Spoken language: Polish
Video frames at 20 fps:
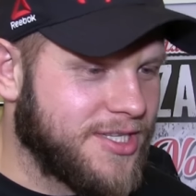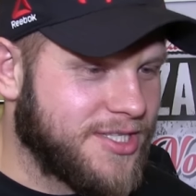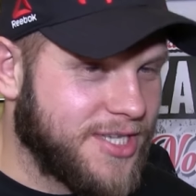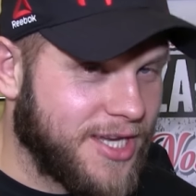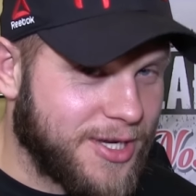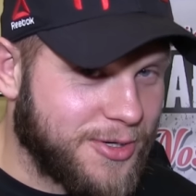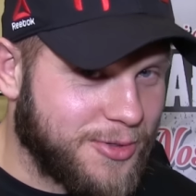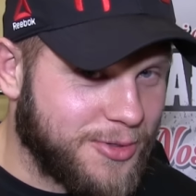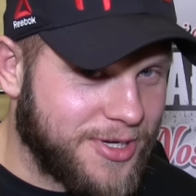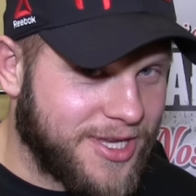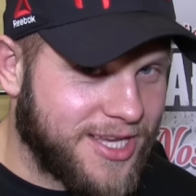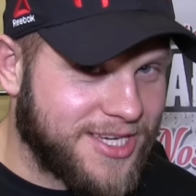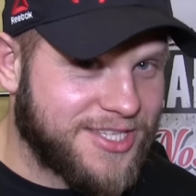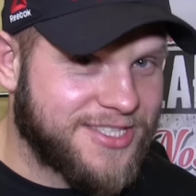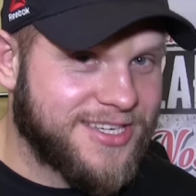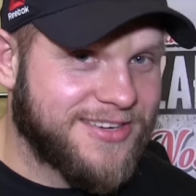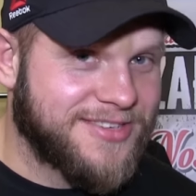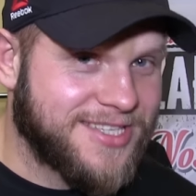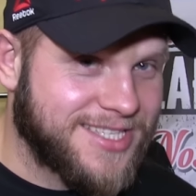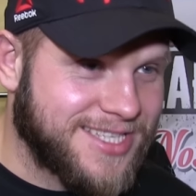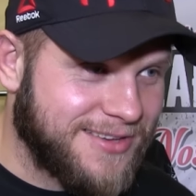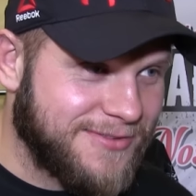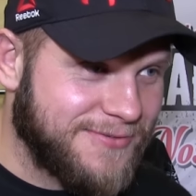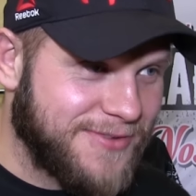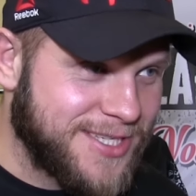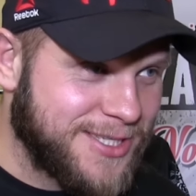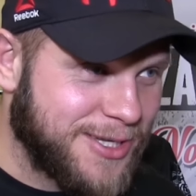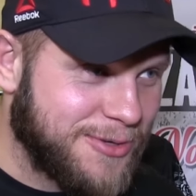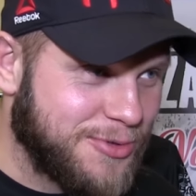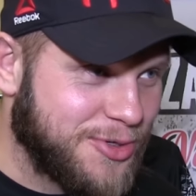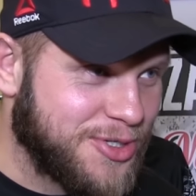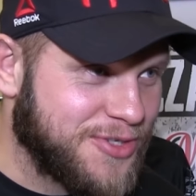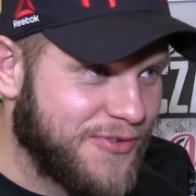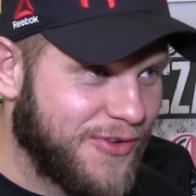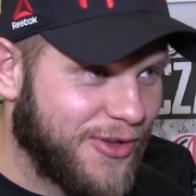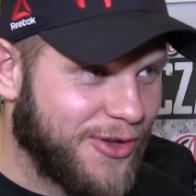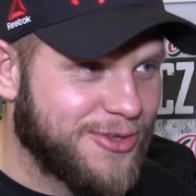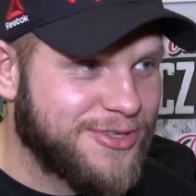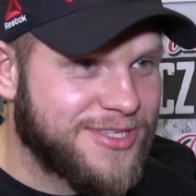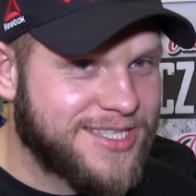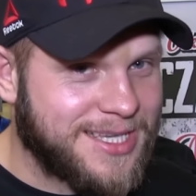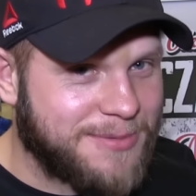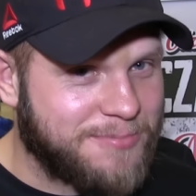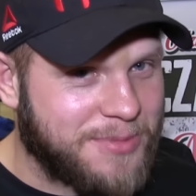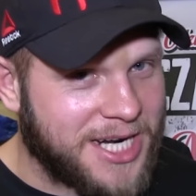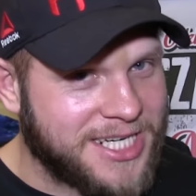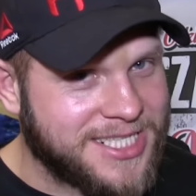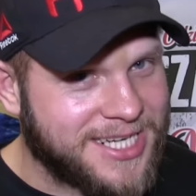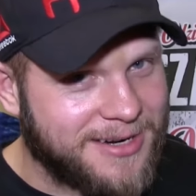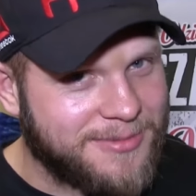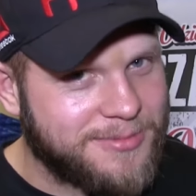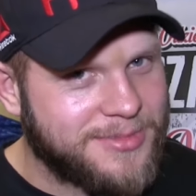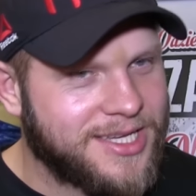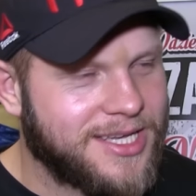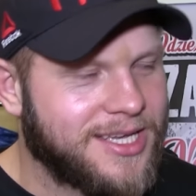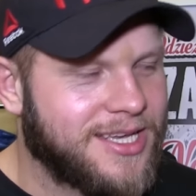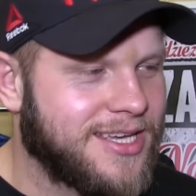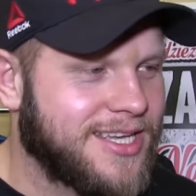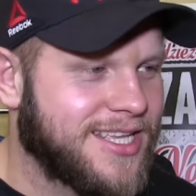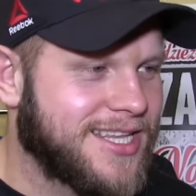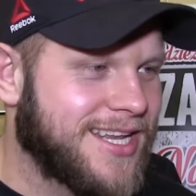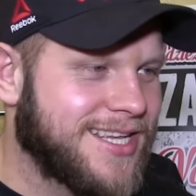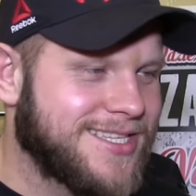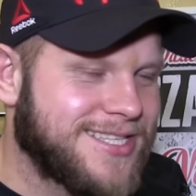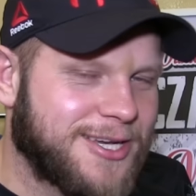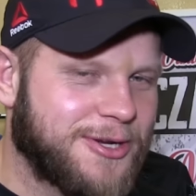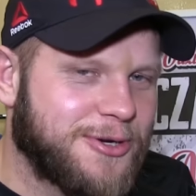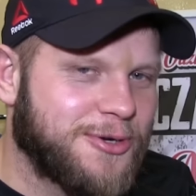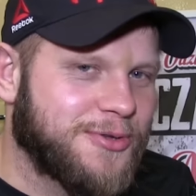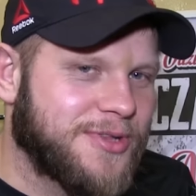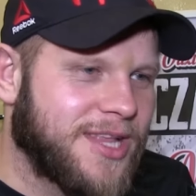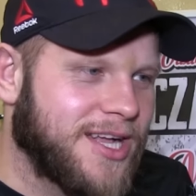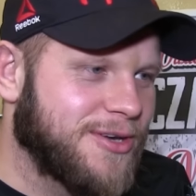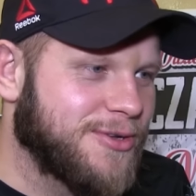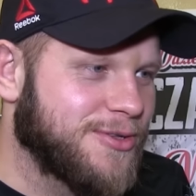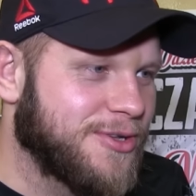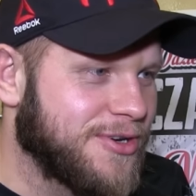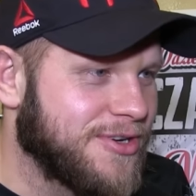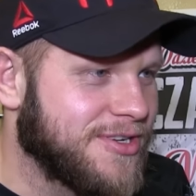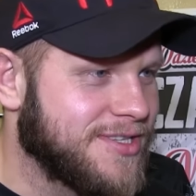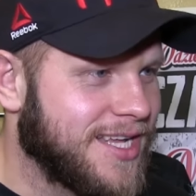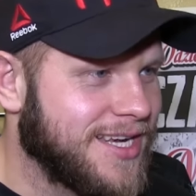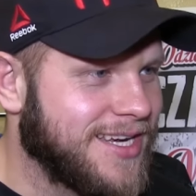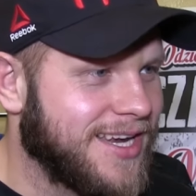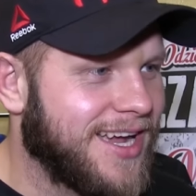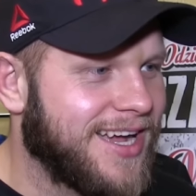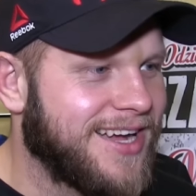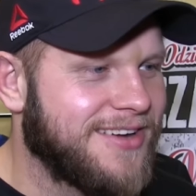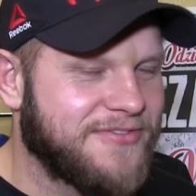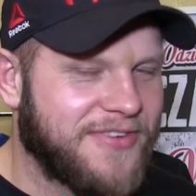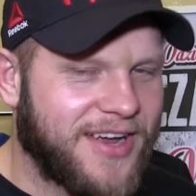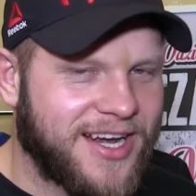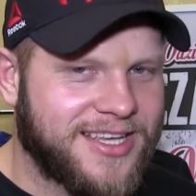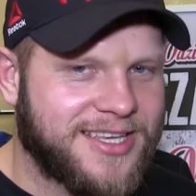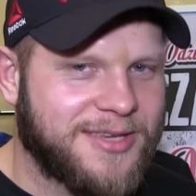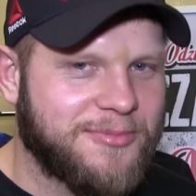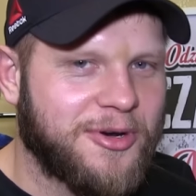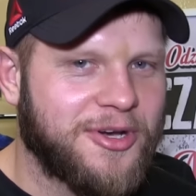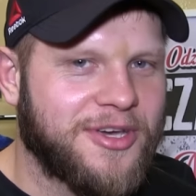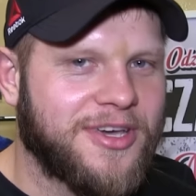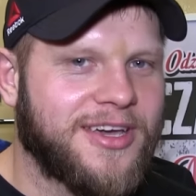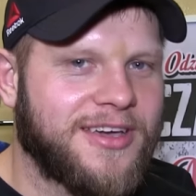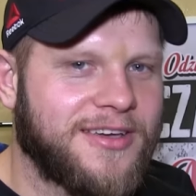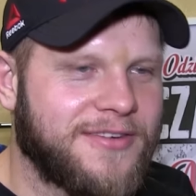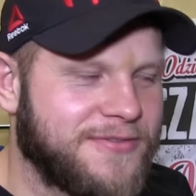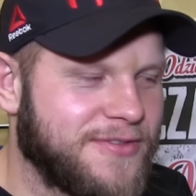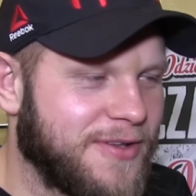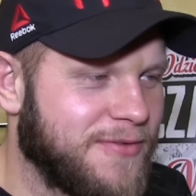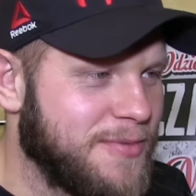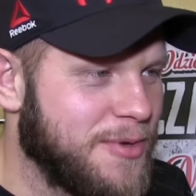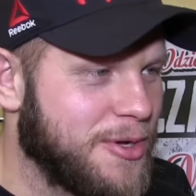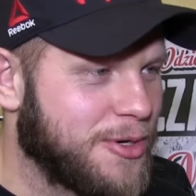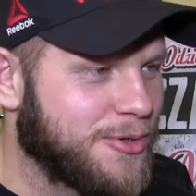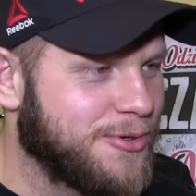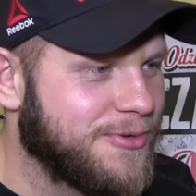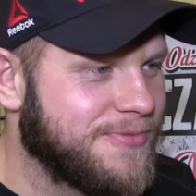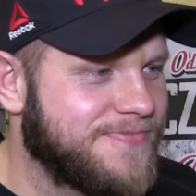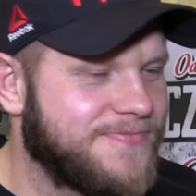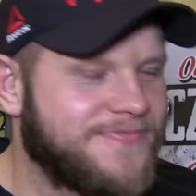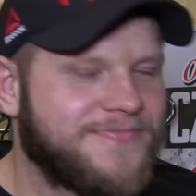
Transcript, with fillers: Dziękuję, życzę wszystkim wesołych świąt i zapraszam 11 e, lutego do oglądania walki mojej w Nowym Jorku.